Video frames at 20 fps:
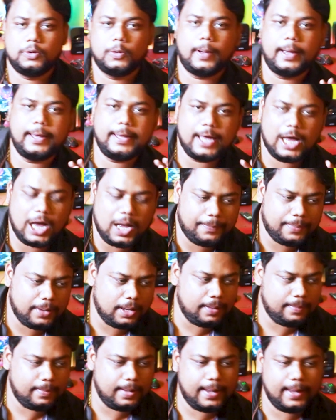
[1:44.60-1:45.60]
तो भाई यहाँ
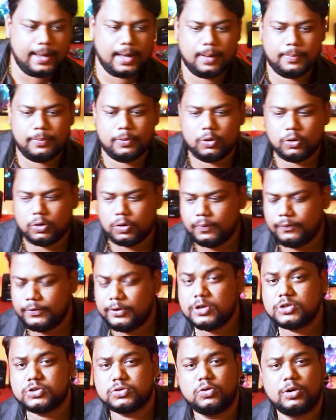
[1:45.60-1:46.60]
पे मैं आप लोग को
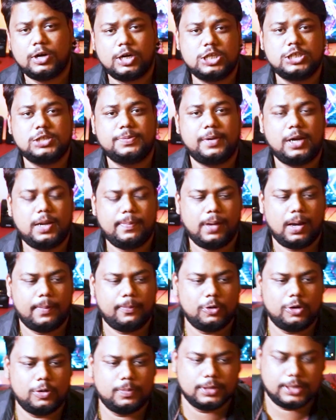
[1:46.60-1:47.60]
वीडियो शुरू करने से पहले मैं
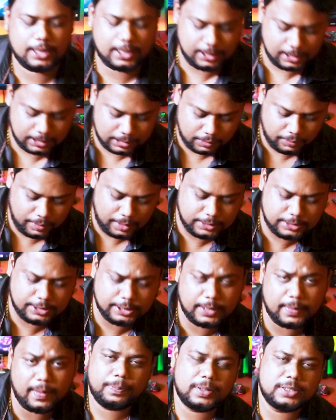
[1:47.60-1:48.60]
आप लोग को बता देता हूँ एक
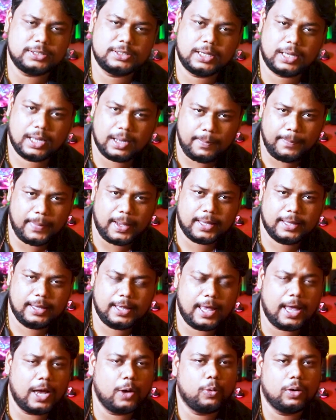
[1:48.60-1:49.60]
चीज वन प्लस ने कम बैक
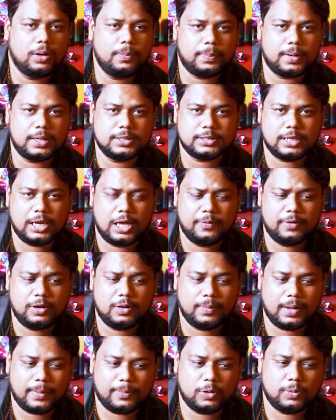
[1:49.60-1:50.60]
किया है वन प्लस इलेवन
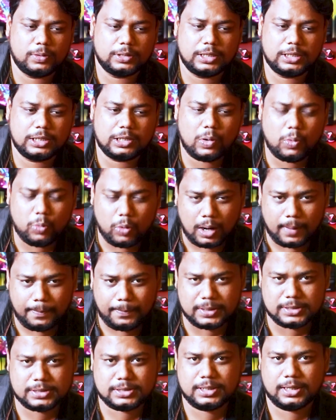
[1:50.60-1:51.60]
में आप लोग बता देता हूँ
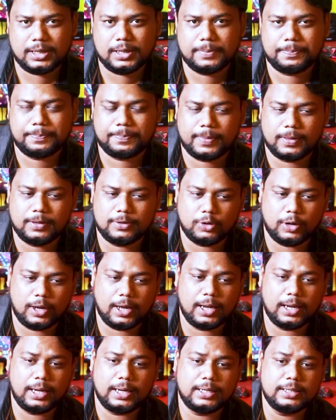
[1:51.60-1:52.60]
वापस से जो
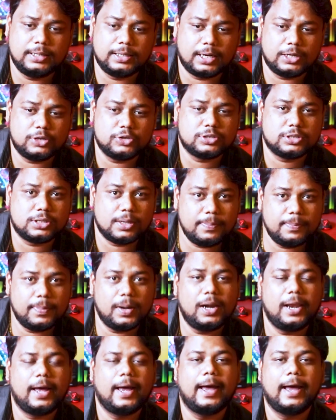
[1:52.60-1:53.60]
है इनका जो
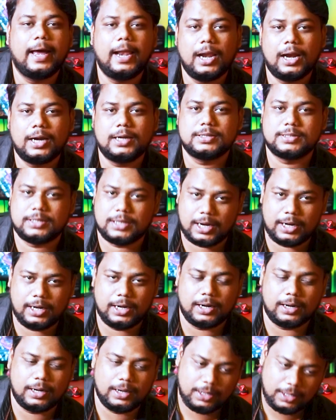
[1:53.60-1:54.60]
सिंबल है एलर्ट
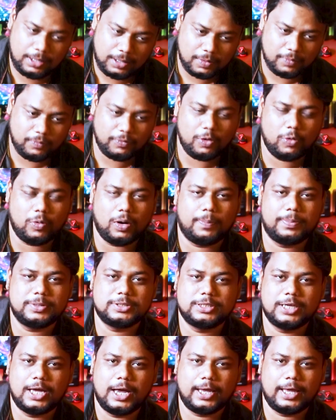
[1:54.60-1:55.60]
स्लाइडर वो
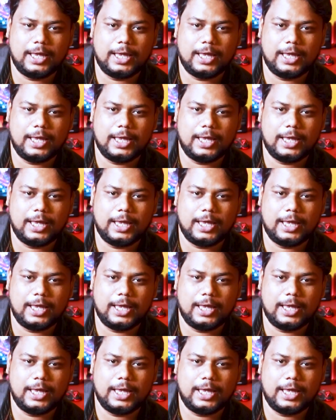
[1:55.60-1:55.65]
वापस से आ